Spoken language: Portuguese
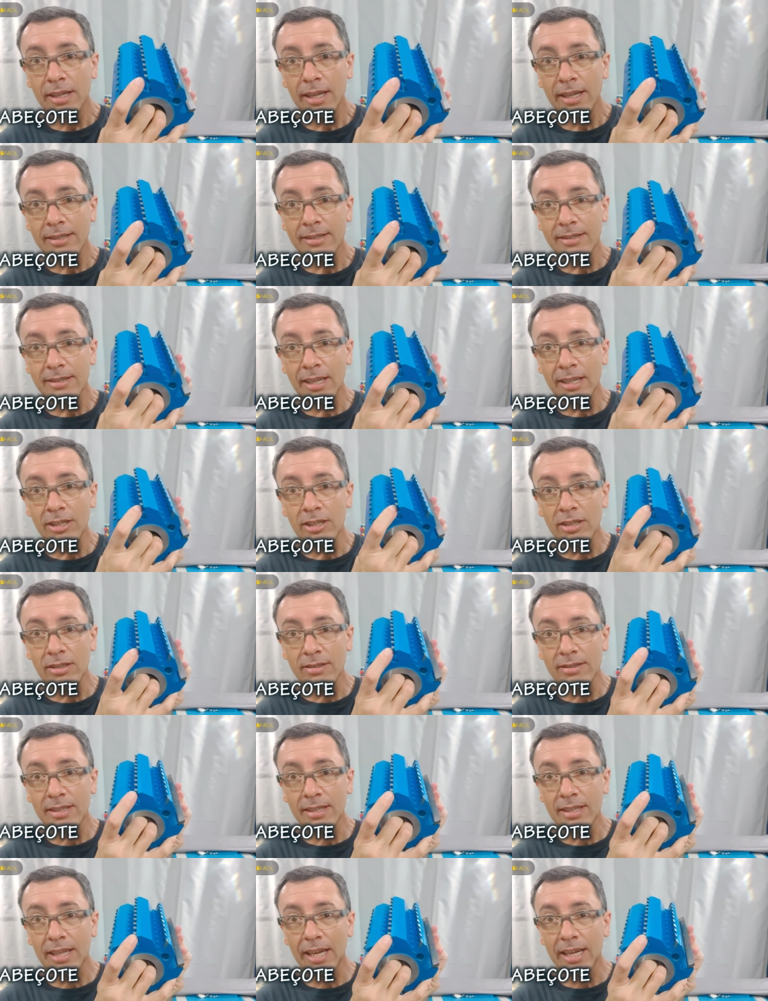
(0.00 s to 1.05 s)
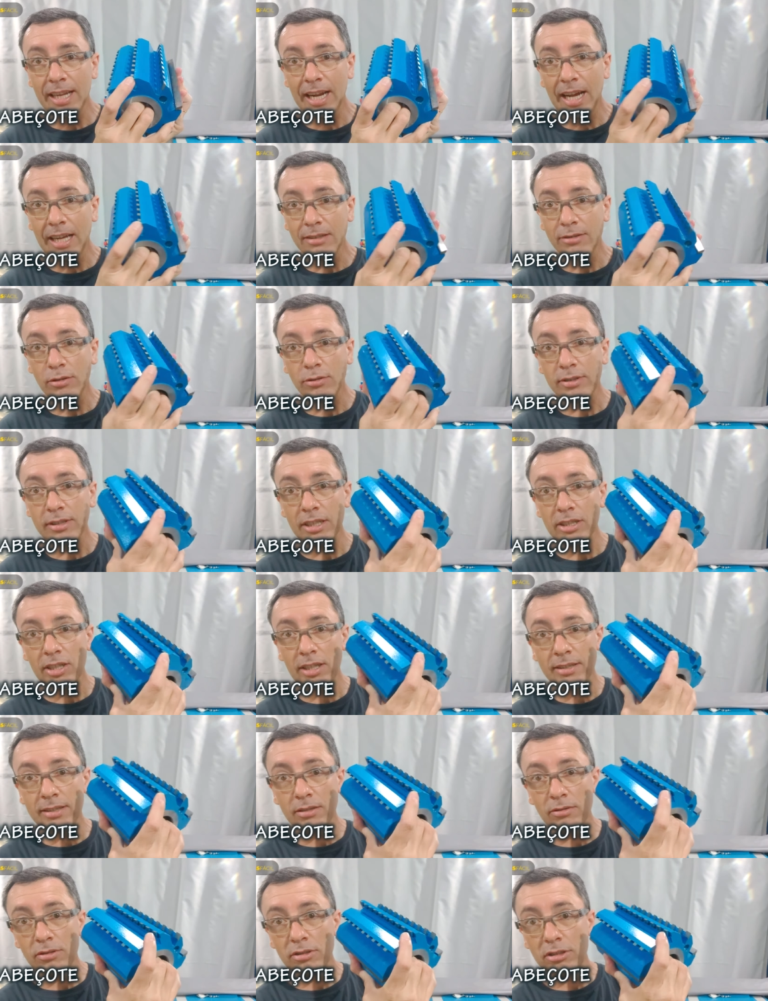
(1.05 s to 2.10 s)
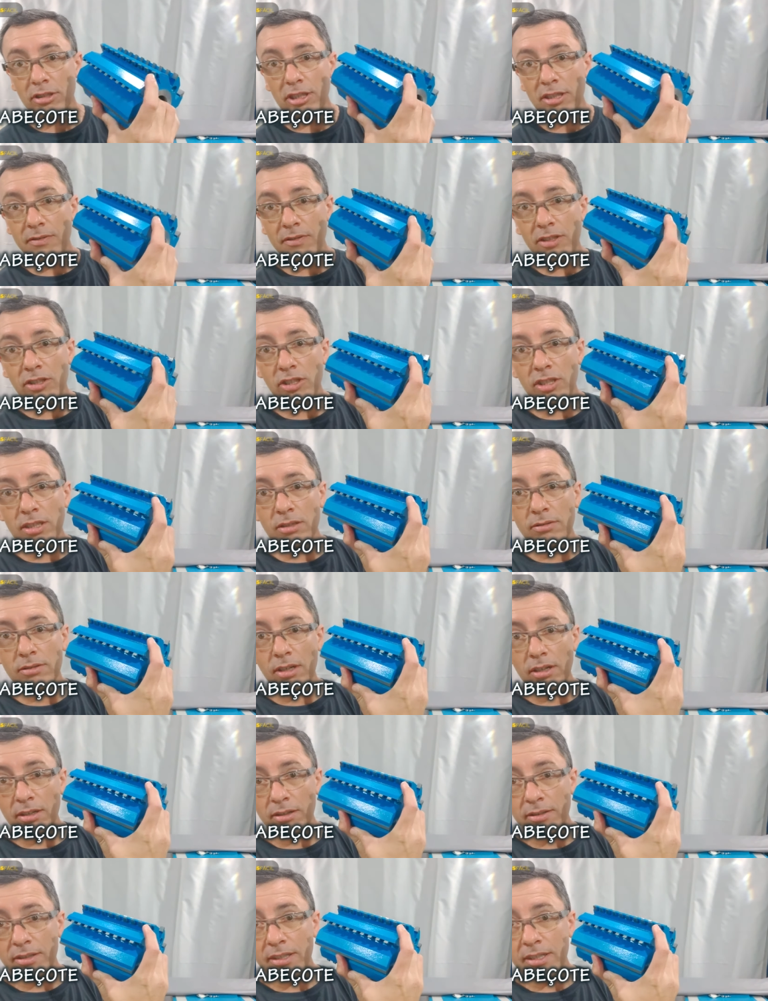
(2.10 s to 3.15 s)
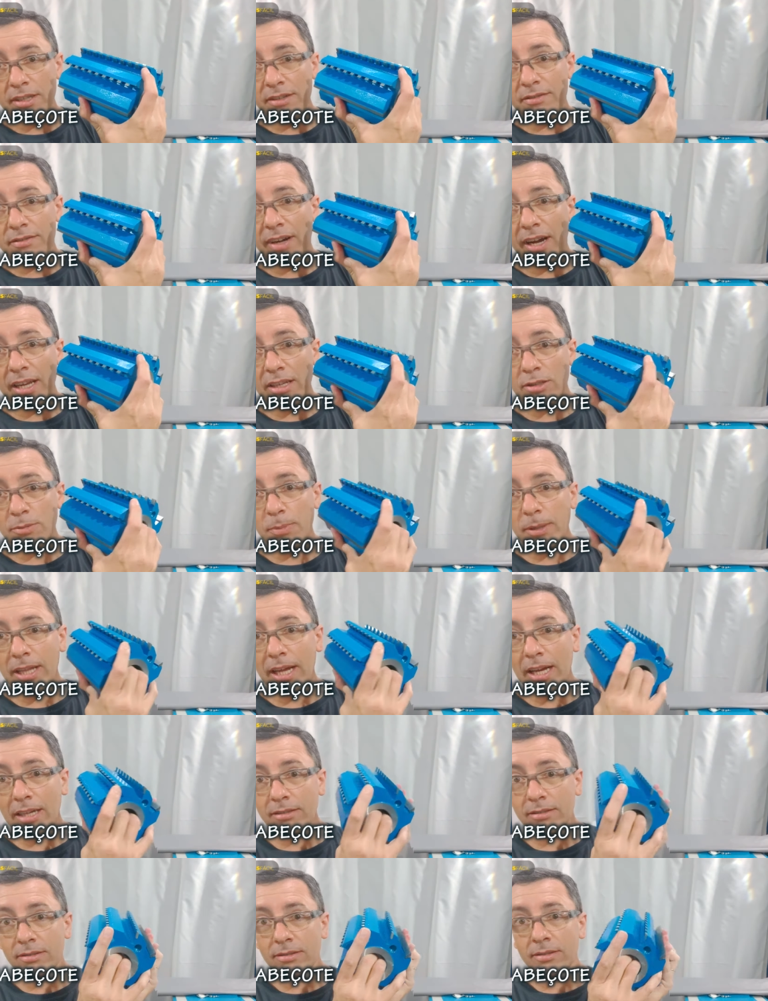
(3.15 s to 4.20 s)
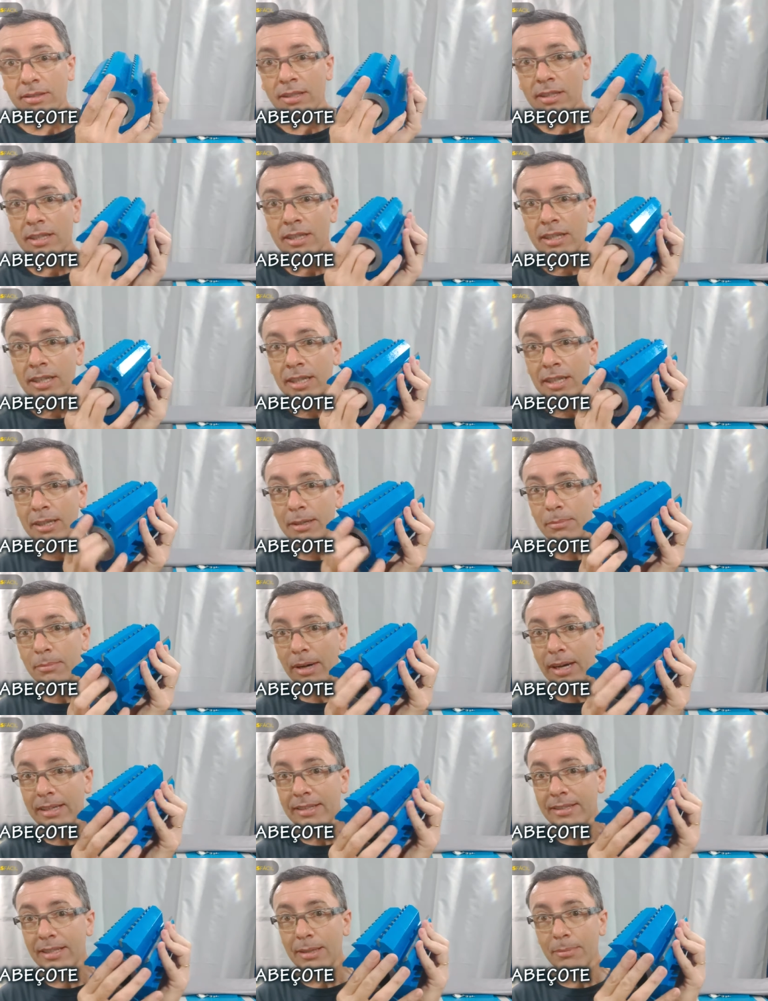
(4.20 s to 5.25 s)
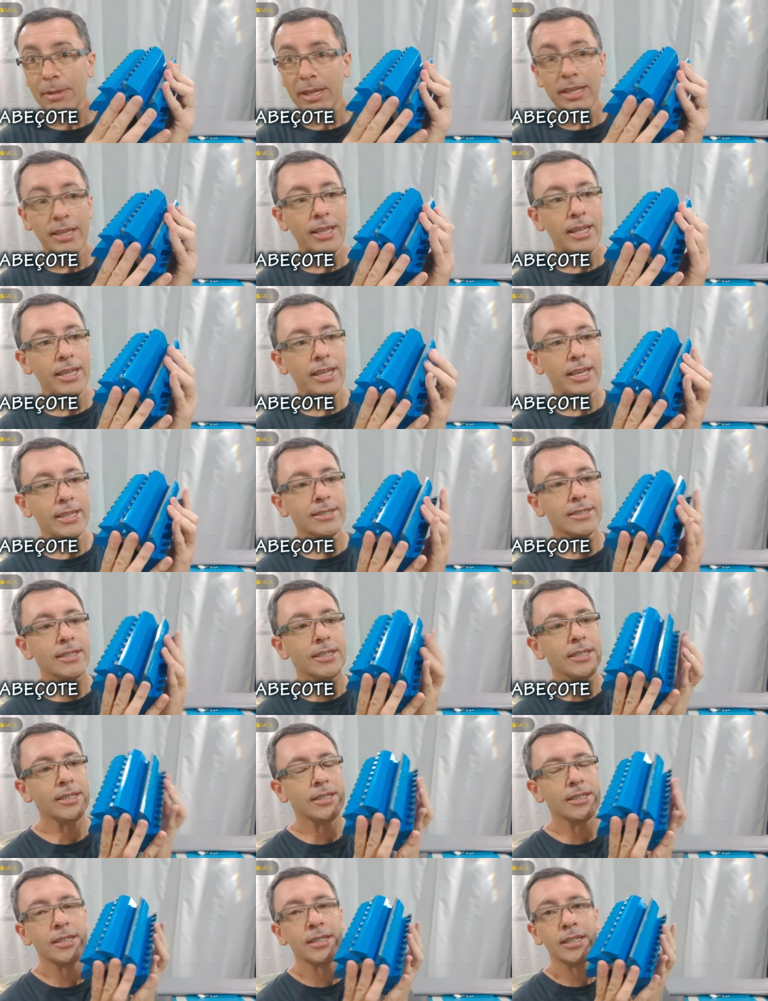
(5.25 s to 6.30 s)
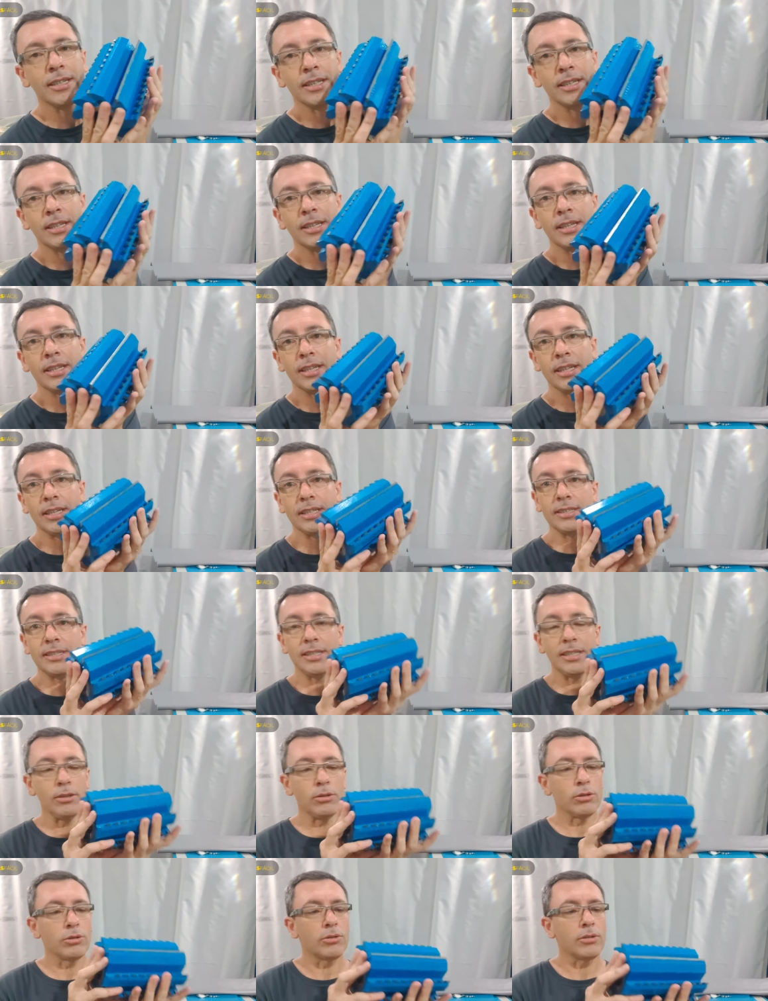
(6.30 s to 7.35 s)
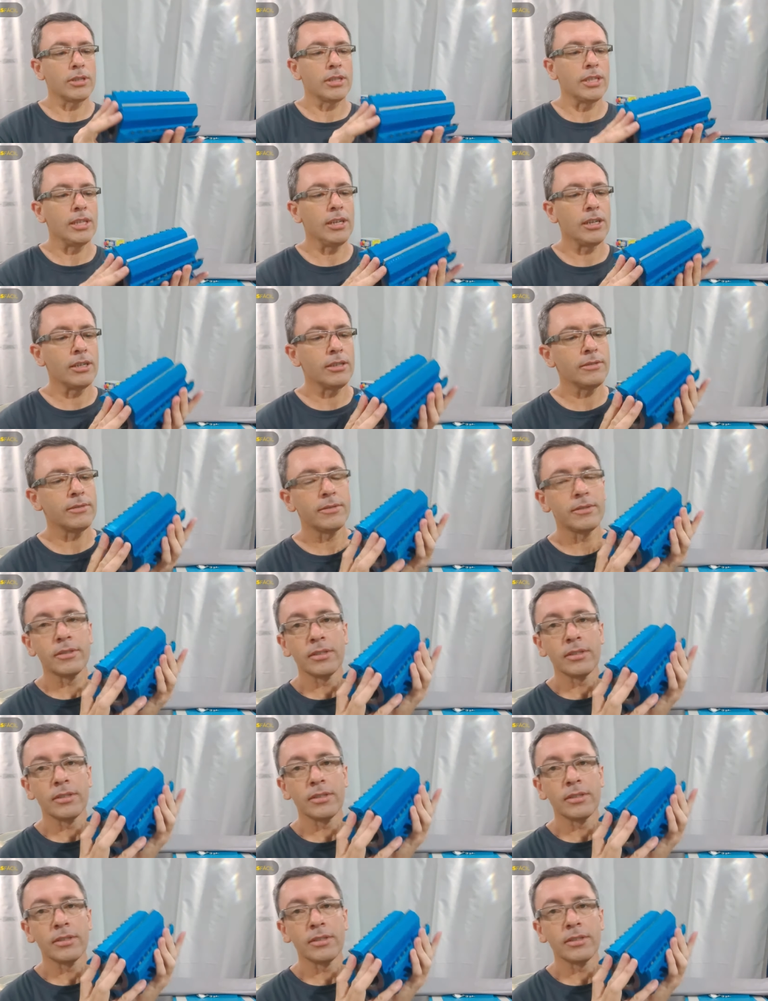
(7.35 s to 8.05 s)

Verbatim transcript: Esses dentinhos desintegrados, ou seja, são divididos ó, em vários pedaços, mas também tem essa, esse outro aqui, ó,